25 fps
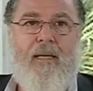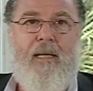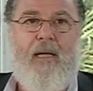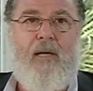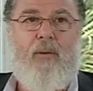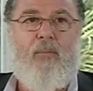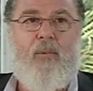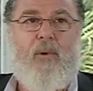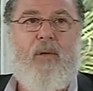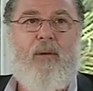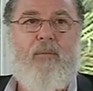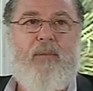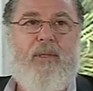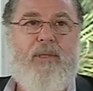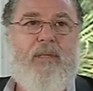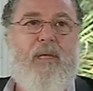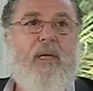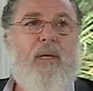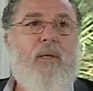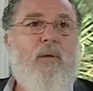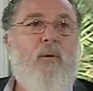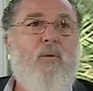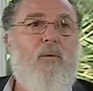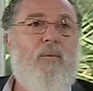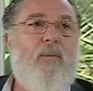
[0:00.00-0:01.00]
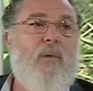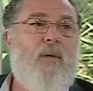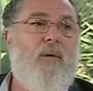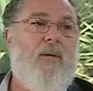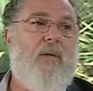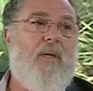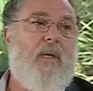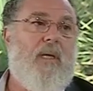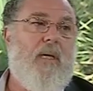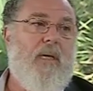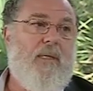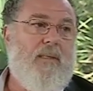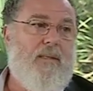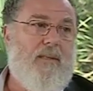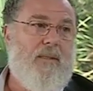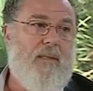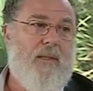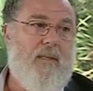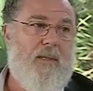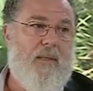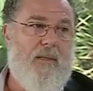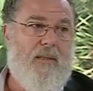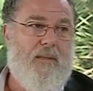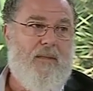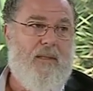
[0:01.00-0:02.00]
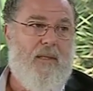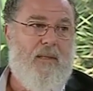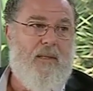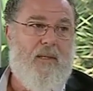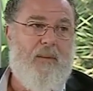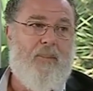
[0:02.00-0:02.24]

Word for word: El problema es el número de cánceres que se han